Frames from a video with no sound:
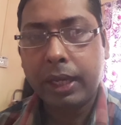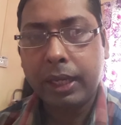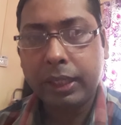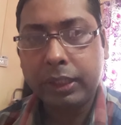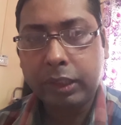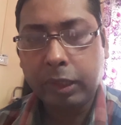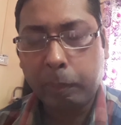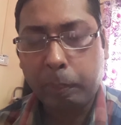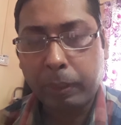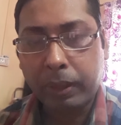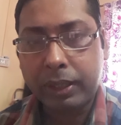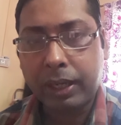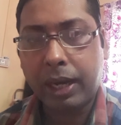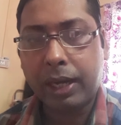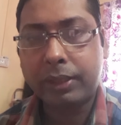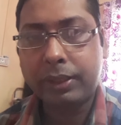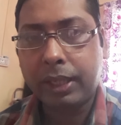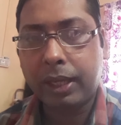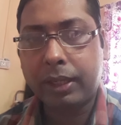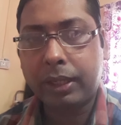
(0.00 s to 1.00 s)
इसी
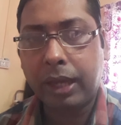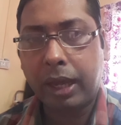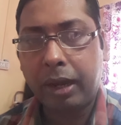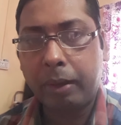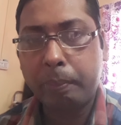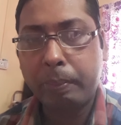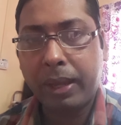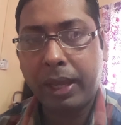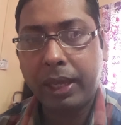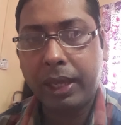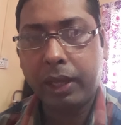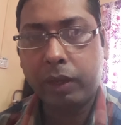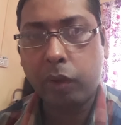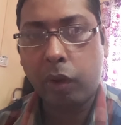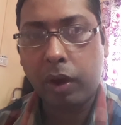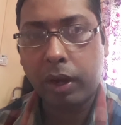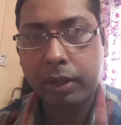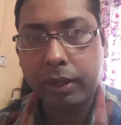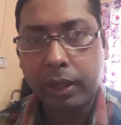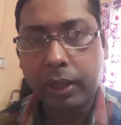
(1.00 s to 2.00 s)
प्रकार से कल मैं एक
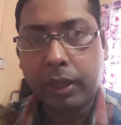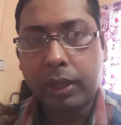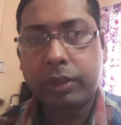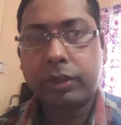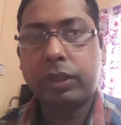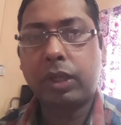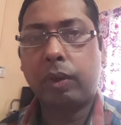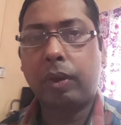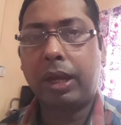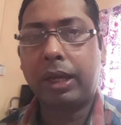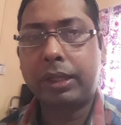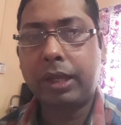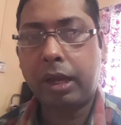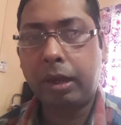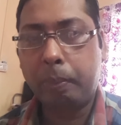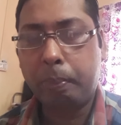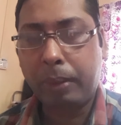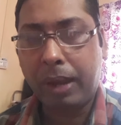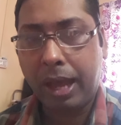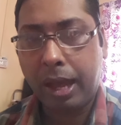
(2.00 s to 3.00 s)
और सवाल का
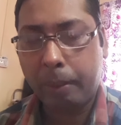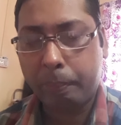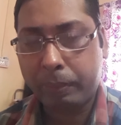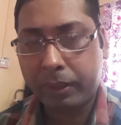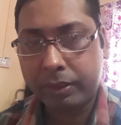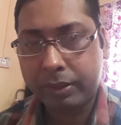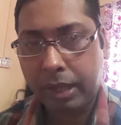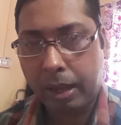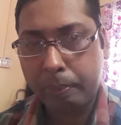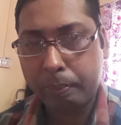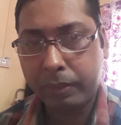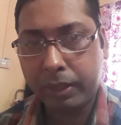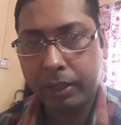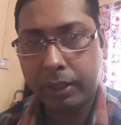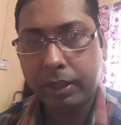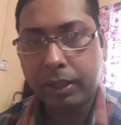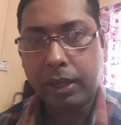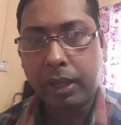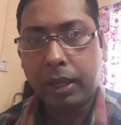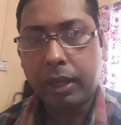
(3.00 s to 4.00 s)
रिप्लाई आपके सामने
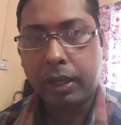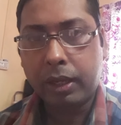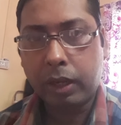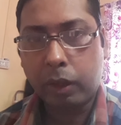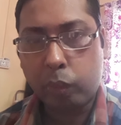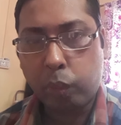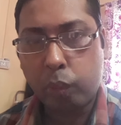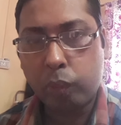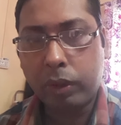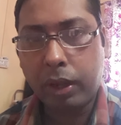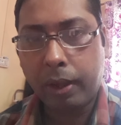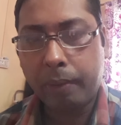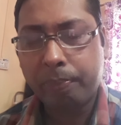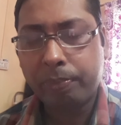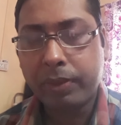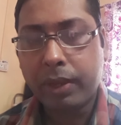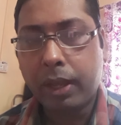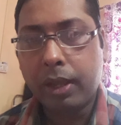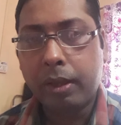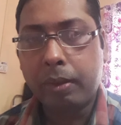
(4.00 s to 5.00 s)
रखूँगा
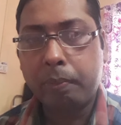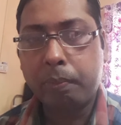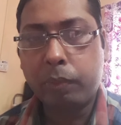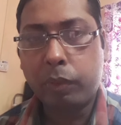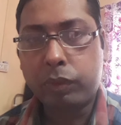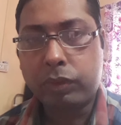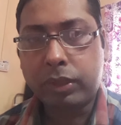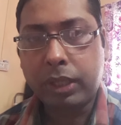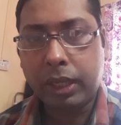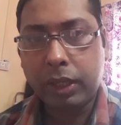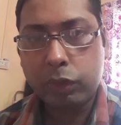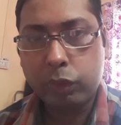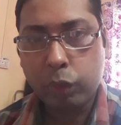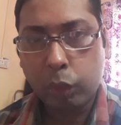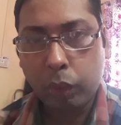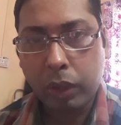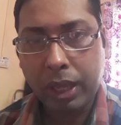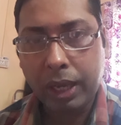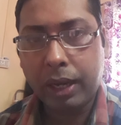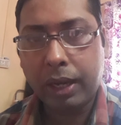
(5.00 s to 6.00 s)
मुझसे
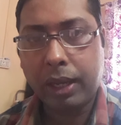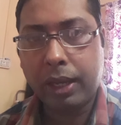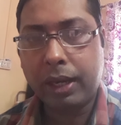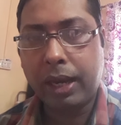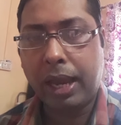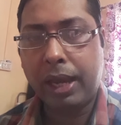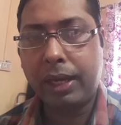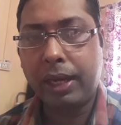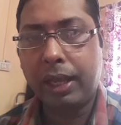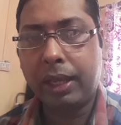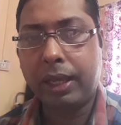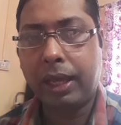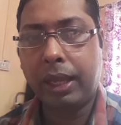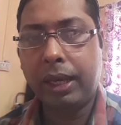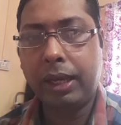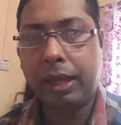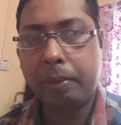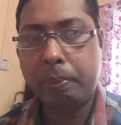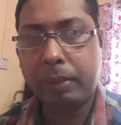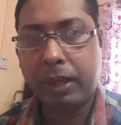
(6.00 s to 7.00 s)
जुड़े रहने के
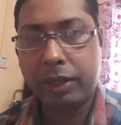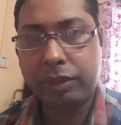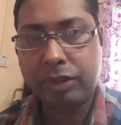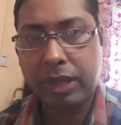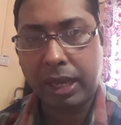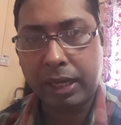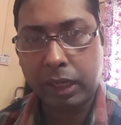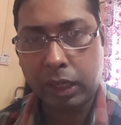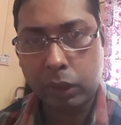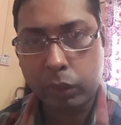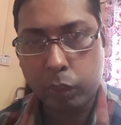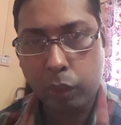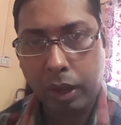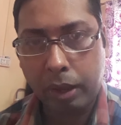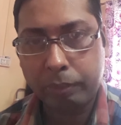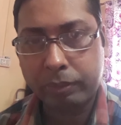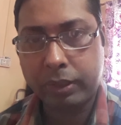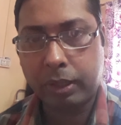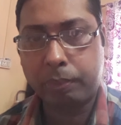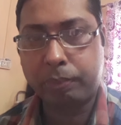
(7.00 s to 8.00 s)
लिए मेरे चैनल को
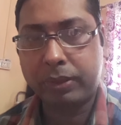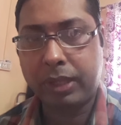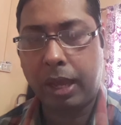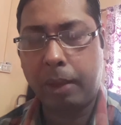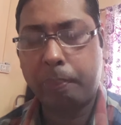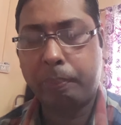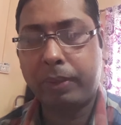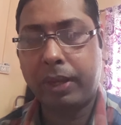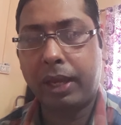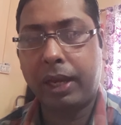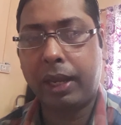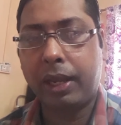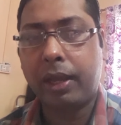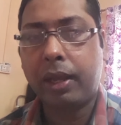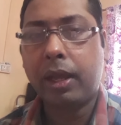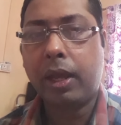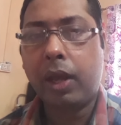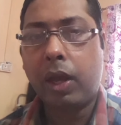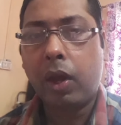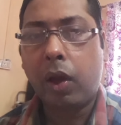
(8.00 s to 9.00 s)
आप सब्सक्राइब करें
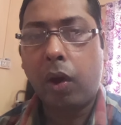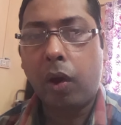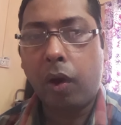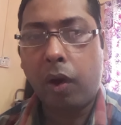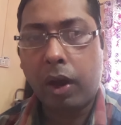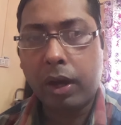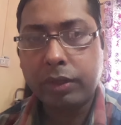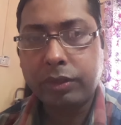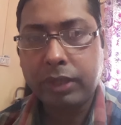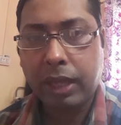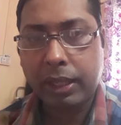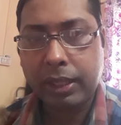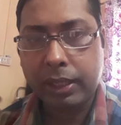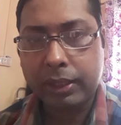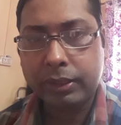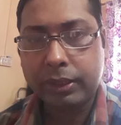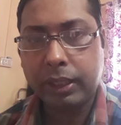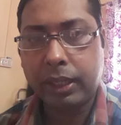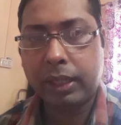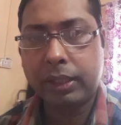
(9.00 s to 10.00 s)
और ज़्यादा
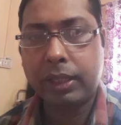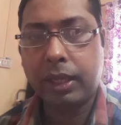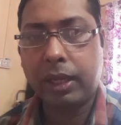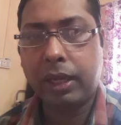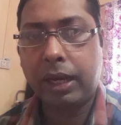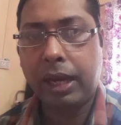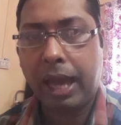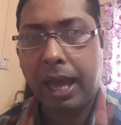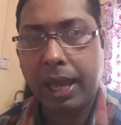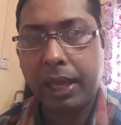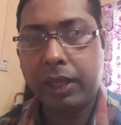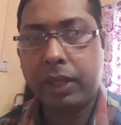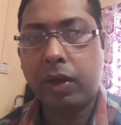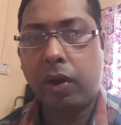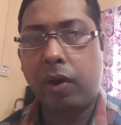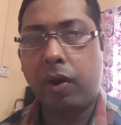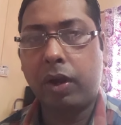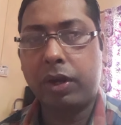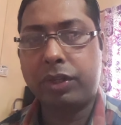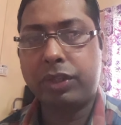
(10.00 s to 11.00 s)
से ज़्यादा लाइक
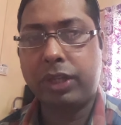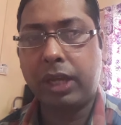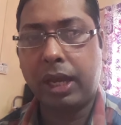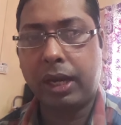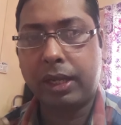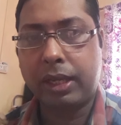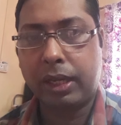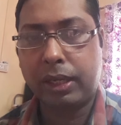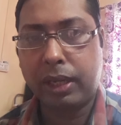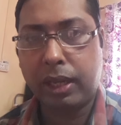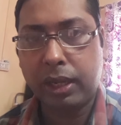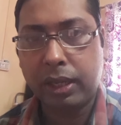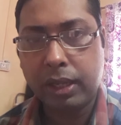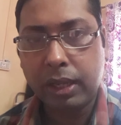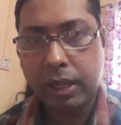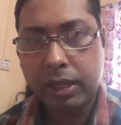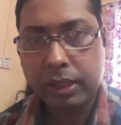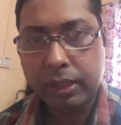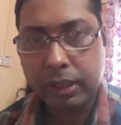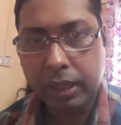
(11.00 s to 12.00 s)
और शेयर करना
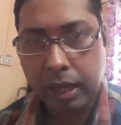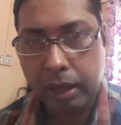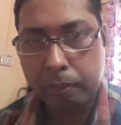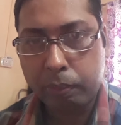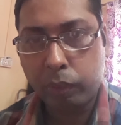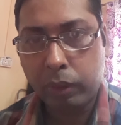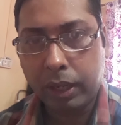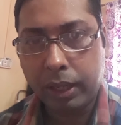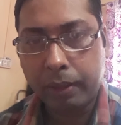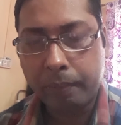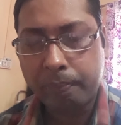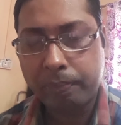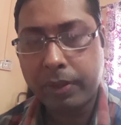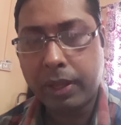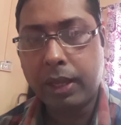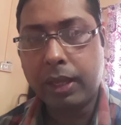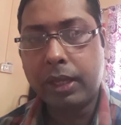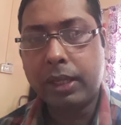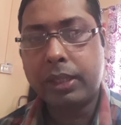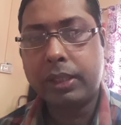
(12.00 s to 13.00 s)
ना भूलें
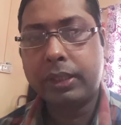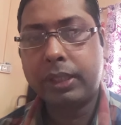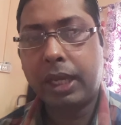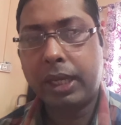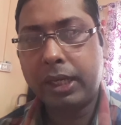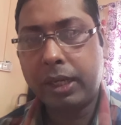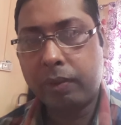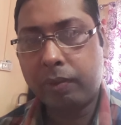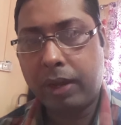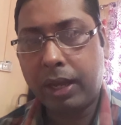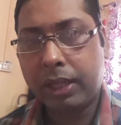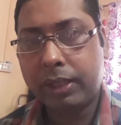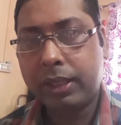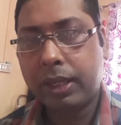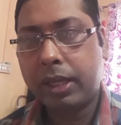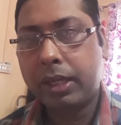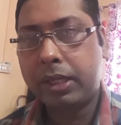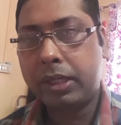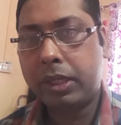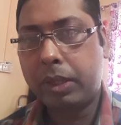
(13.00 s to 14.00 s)

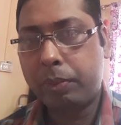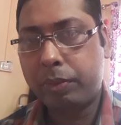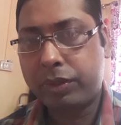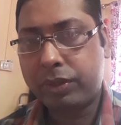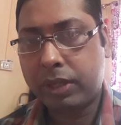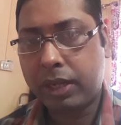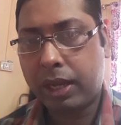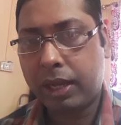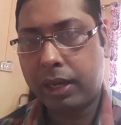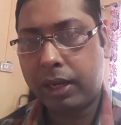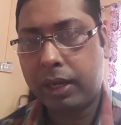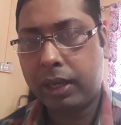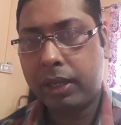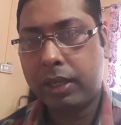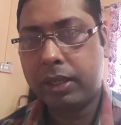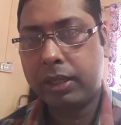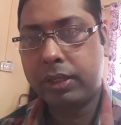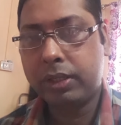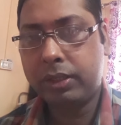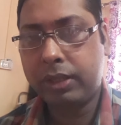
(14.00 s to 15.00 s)
धन्यवाद नमस्कार
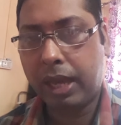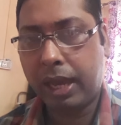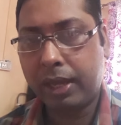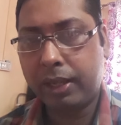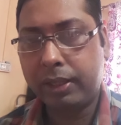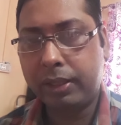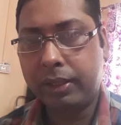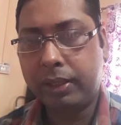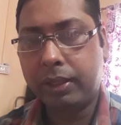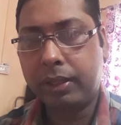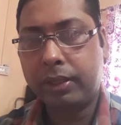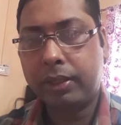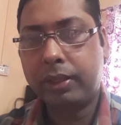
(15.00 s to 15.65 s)
जय हिंद